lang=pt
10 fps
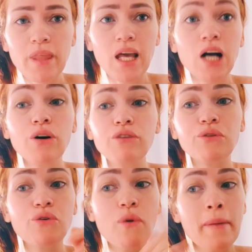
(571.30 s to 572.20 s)
Agora eu
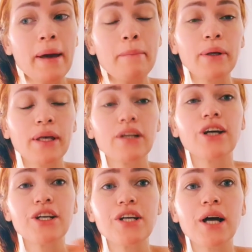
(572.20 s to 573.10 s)
vou comer porque
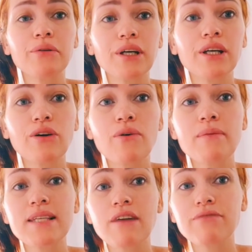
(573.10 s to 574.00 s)
já já eu tenho que
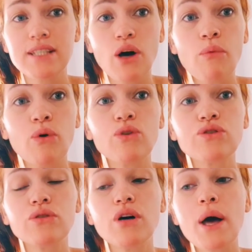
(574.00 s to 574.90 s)
começar a fazer
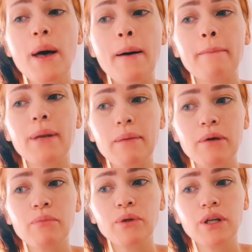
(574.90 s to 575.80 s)
almoço para
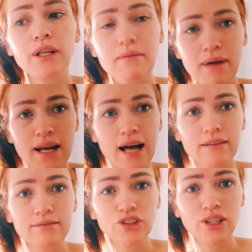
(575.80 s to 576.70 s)
mim poder trabalhar
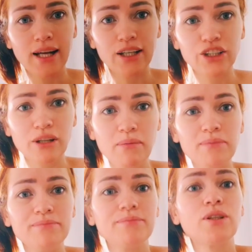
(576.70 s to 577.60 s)
de tarde, tá
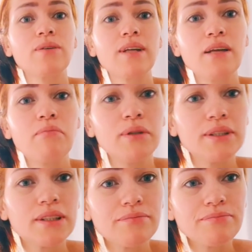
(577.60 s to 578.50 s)
bom? Então até
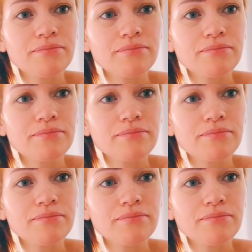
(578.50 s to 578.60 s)
depois.